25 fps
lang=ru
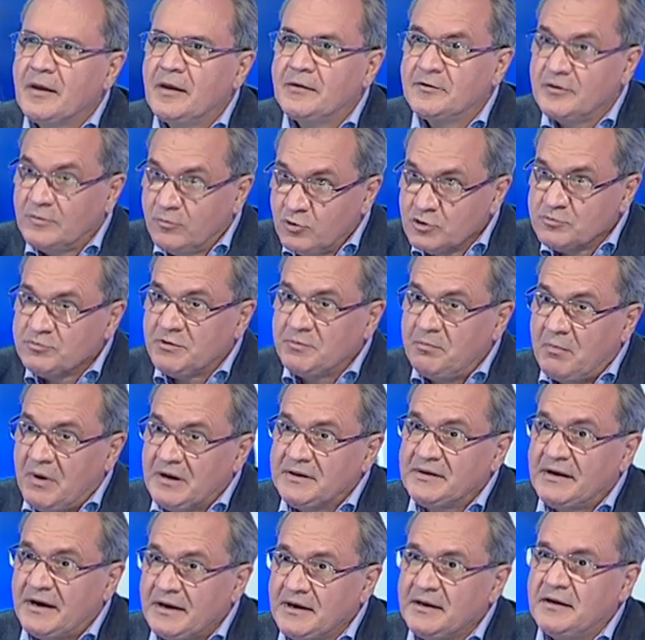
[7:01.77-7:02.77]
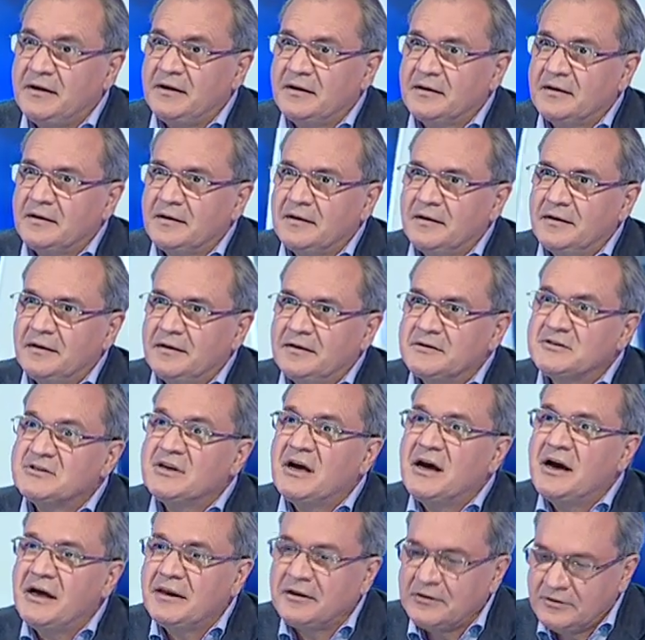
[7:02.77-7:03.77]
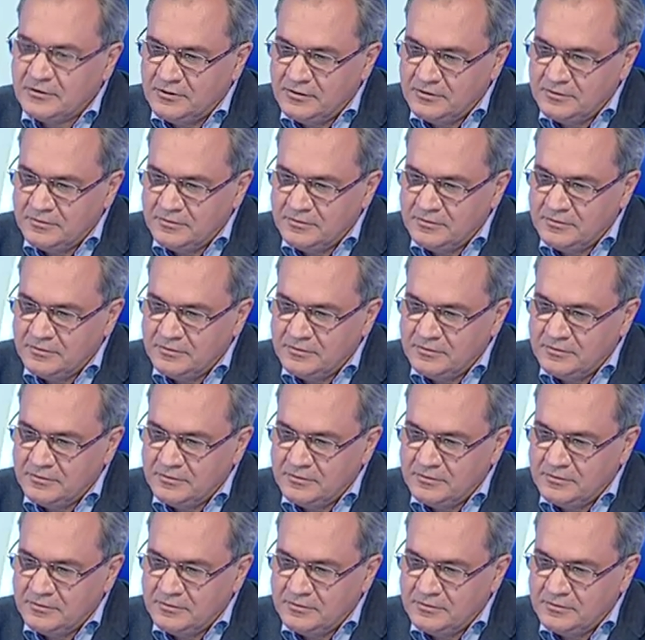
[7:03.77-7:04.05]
Это может быть монархия. Царь,